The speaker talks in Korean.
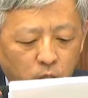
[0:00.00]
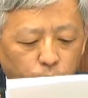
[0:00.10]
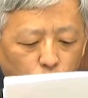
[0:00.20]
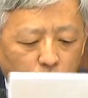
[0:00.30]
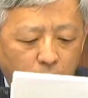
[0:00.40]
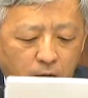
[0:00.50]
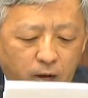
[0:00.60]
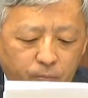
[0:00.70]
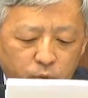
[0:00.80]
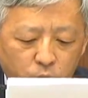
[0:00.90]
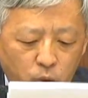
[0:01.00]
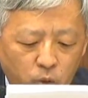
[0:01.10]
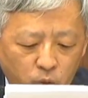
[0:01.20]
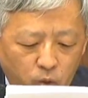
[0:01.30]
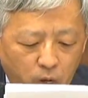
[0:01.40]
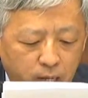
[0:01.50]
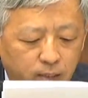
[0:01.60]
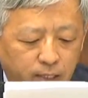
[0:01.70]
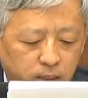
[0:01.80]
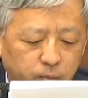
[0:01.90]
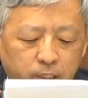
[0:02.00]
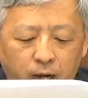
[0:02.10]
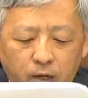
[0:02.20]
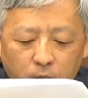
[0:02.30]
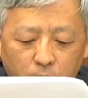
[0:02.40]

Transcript: 검토가 필요한 것 같습니다.